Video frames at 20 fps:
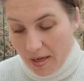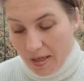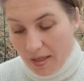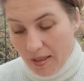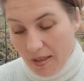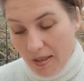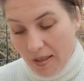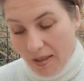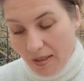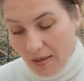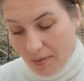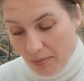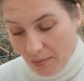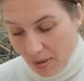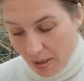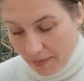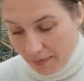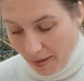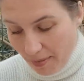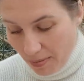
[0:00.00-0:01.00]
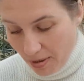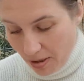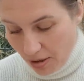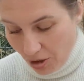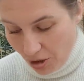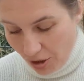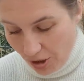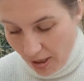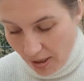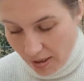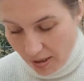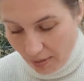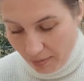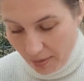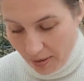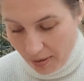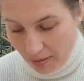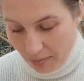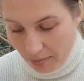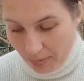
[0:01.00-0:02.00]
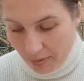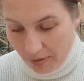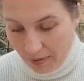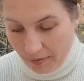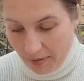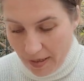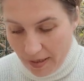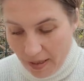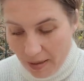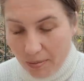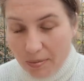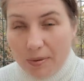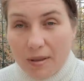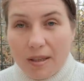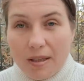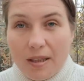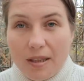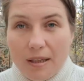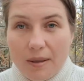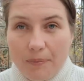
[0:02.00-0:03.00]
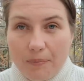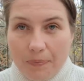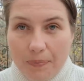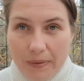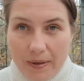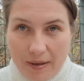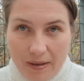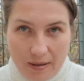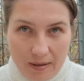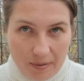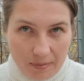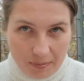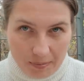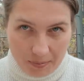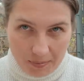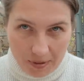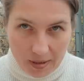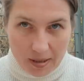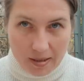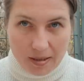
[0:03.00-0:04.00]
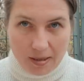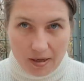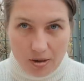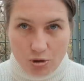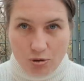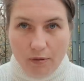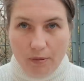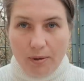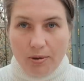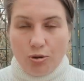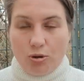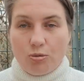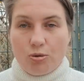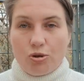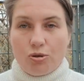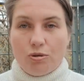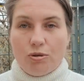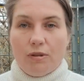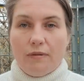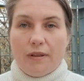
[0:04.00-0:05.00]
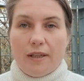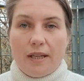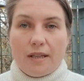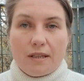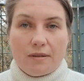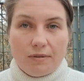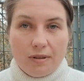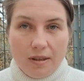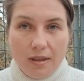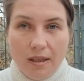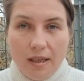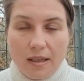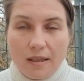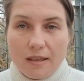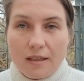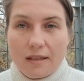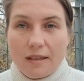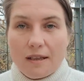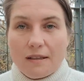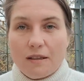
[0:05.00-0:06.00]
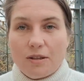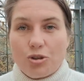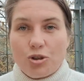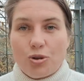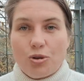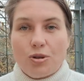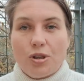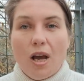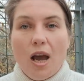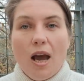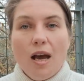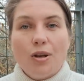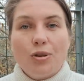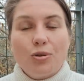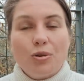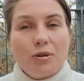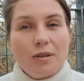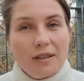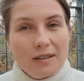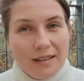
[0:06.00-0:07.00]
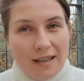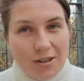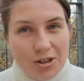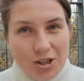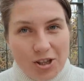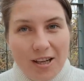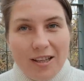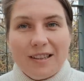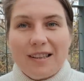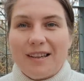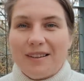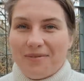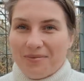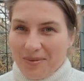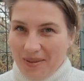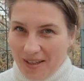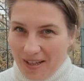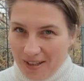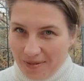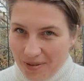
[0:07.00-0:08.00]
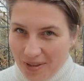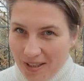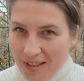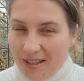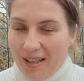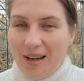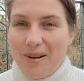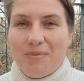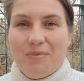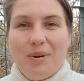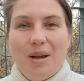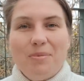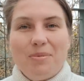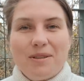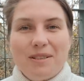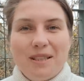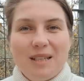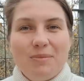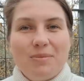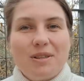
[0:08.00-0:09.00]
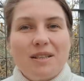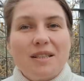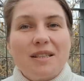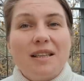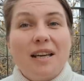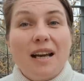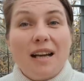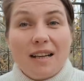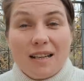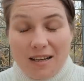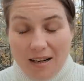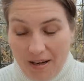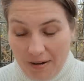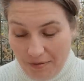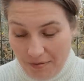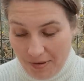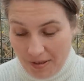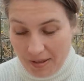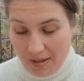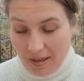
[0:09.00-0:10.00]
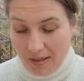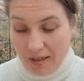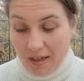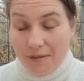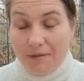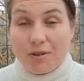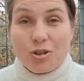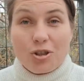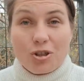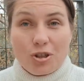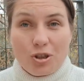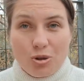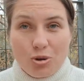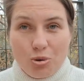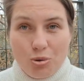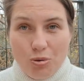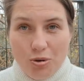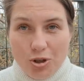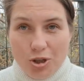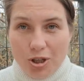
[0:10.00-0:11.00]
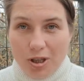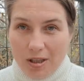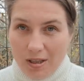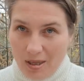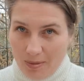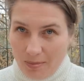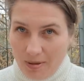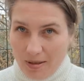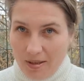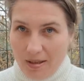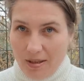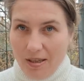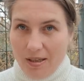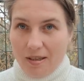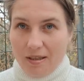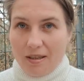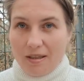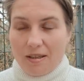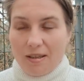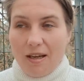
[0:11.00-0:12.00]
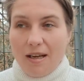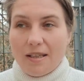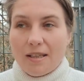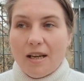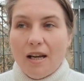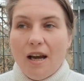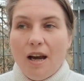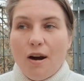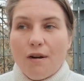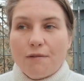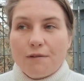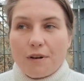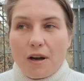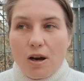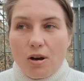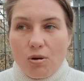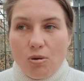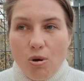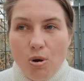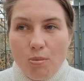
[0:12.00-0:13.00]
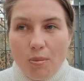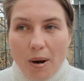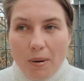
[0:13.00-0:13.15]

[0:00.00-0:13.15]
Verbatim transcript: И мы с вами сейчас об этом поговорим, и э, я расскажу вам о том, что говорят святые отцы на этот счет. Но для начала, как всегда, мы определимся с географией, с географической точкой. Нам интересно знать, в каком